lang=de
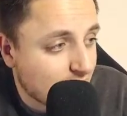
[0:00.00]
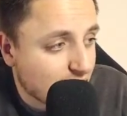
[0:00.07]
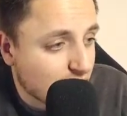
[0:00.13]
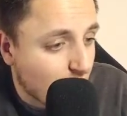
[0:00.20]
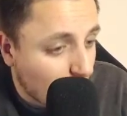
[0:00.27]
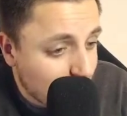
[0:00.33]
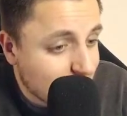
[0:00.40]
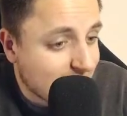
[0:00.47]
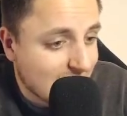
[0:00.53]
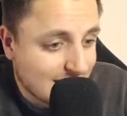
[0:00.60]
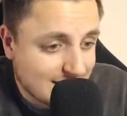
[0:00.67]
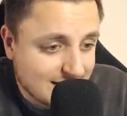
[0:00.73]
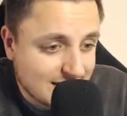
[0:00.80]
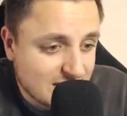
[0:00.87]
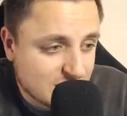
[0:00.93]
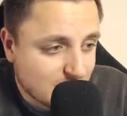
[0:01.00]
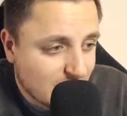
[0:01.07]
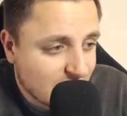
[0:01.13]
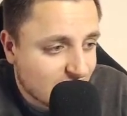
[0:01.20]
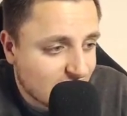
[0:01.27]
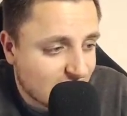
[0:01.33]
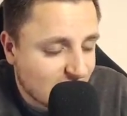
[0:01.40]
Goldkarten
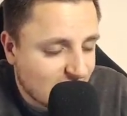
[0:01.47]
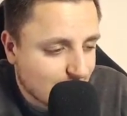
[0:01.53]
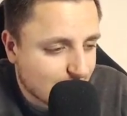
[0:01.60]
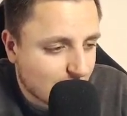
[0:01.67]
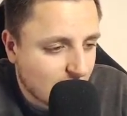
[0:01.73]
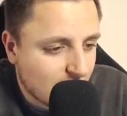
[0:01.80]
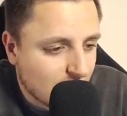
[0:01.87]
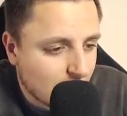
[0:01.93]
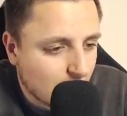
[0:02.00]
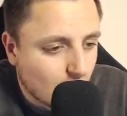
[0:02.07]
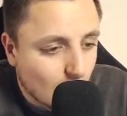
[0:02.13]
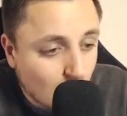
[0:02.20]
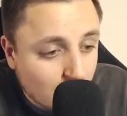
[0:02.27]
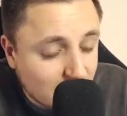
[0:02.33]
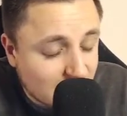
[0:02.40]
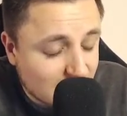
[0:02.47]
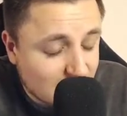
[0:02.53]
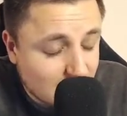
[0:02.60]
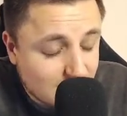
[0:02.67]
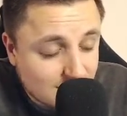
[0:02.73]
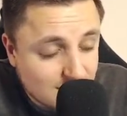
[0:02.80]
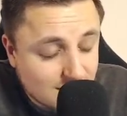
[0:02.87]
erstmal an sich haben und
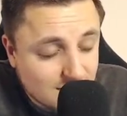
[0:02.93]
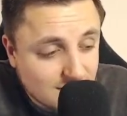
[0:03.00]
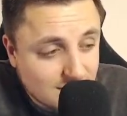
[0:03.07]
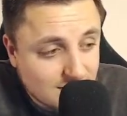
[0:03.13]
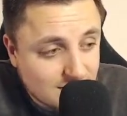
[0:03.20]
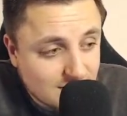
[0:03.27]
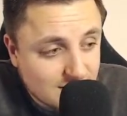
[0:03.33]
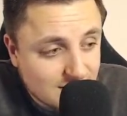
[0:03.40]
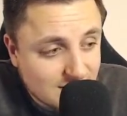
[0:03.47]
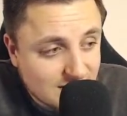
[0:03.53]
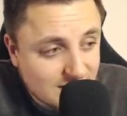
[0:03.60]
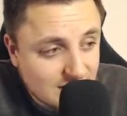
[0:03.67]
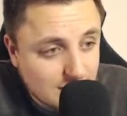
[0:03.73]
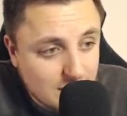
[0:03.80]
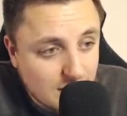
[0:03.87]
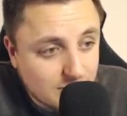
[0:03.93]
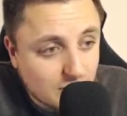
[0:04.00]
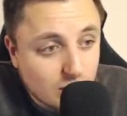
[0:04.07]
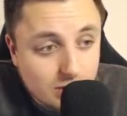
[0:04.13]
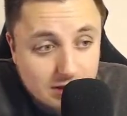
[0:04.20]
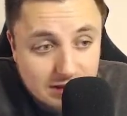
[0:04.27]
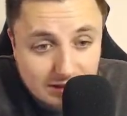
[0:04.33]
im, im
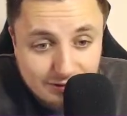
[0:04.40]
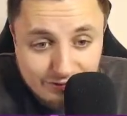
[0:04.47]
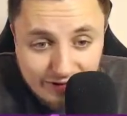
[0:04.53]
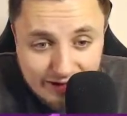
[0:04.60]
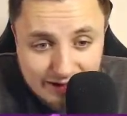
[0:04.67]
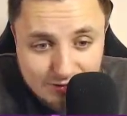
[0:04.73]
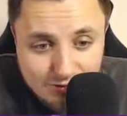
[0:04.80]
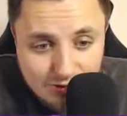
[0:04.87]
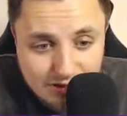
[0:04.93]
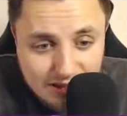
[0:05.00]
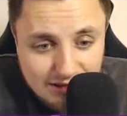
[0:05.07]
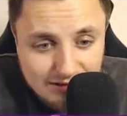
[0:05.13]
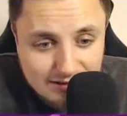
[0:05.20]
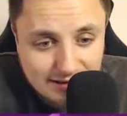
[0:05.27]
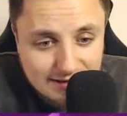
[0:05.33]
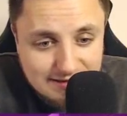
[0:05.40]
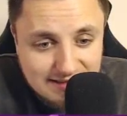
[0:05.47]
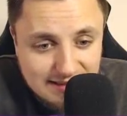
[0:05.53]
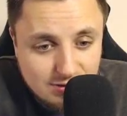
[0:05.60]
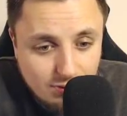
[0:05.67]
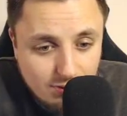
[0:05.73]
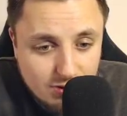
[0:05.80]
glücklichen Fall natürlich hinten dann ein
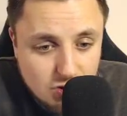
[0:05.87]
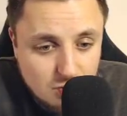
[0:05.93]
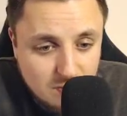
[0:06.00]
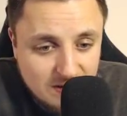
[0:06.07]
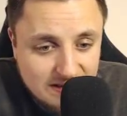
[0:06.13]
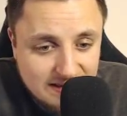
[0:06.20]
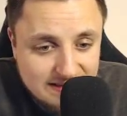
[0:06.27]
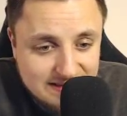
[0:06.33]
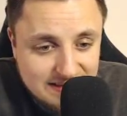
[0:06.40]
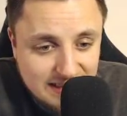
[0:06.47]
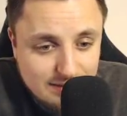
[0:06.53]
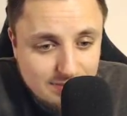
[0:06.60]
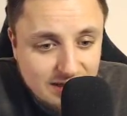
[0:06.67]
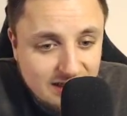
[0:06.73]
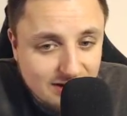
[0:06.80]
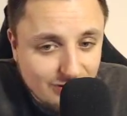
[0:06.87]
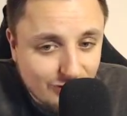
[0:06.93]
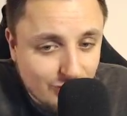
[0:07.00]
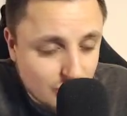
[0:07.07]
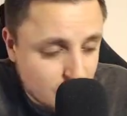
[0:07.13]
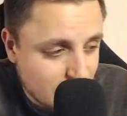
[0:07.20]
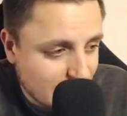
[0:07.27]
Centurion-Spieler, der sich eben hinten
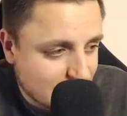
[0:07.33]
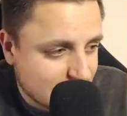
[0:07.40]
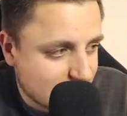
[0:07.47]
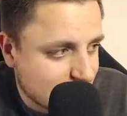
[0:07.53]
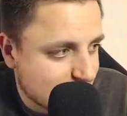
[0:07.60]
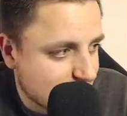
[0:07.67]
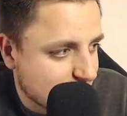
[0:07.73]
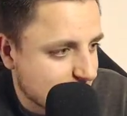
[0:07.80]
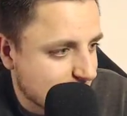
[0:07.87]
versteckt.